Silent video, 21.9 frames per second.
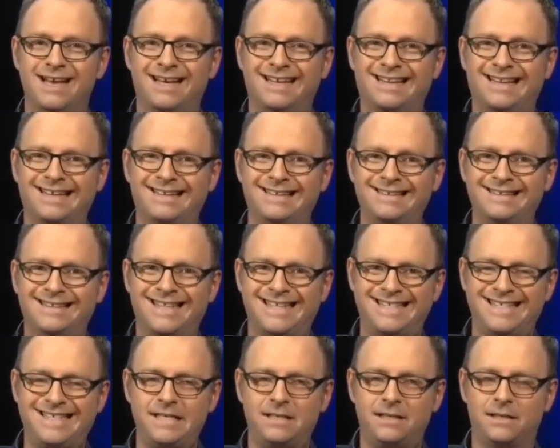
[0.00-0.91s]
Il a
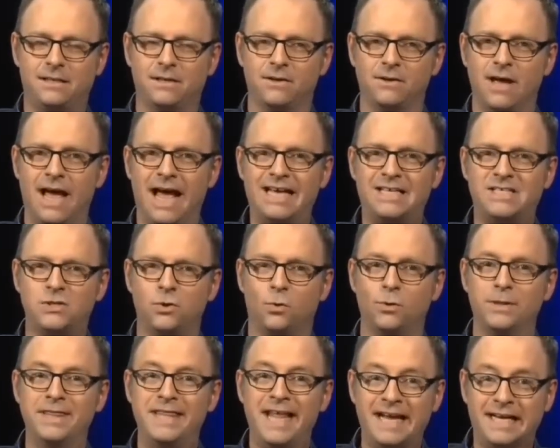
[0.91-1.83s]
30 titres à
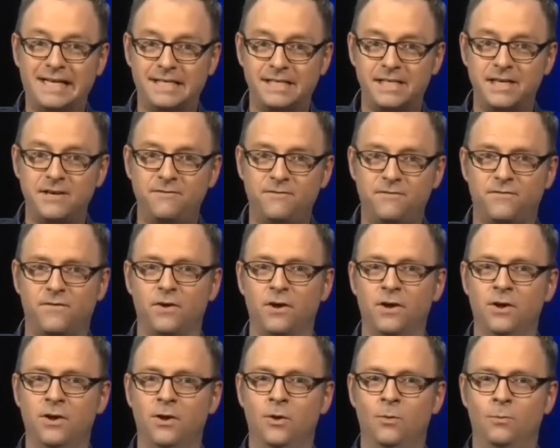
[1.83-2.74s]
son
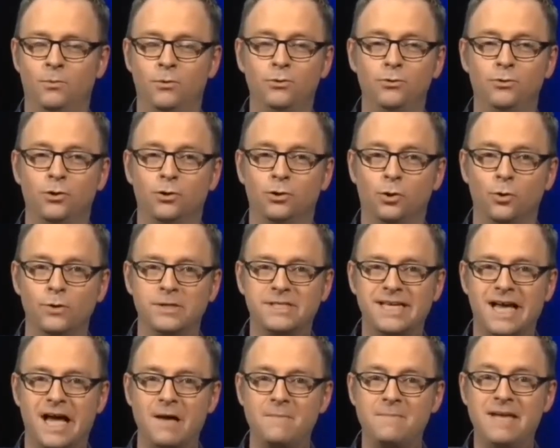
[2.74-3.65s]
actif, plus de
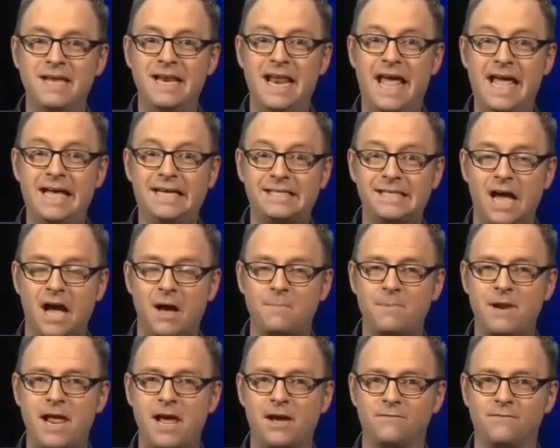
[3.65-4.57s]
200 000
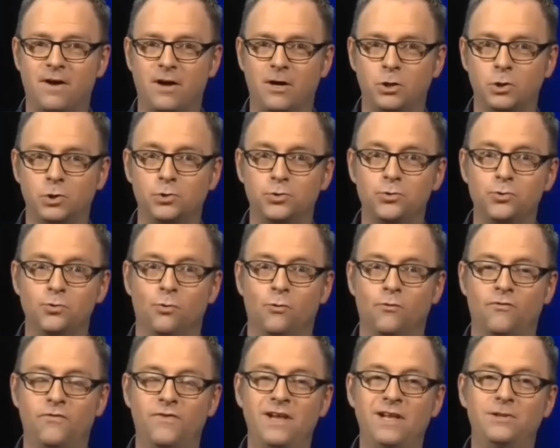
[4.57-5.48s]
exemplaires vendus
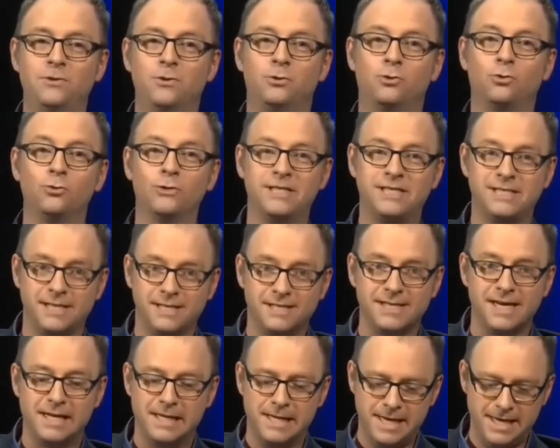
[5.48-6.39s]
au fil de toutes
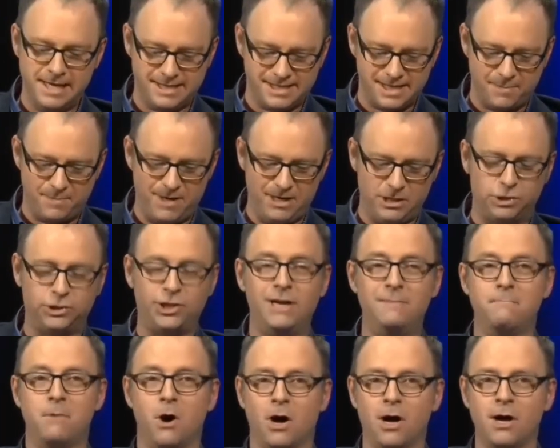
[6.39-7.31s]
ces années. Il s'appelle
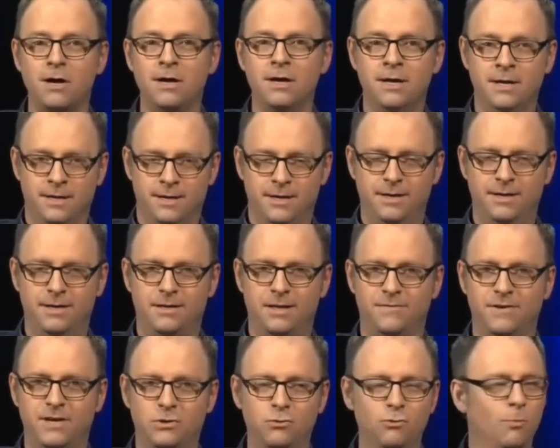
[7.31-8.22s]
Gilles Morin.
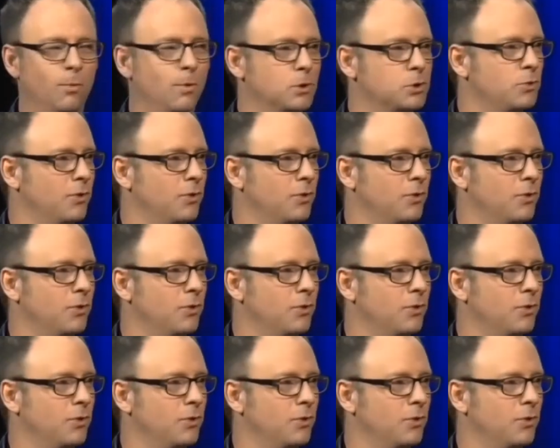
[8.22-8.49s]
Il est avec nous.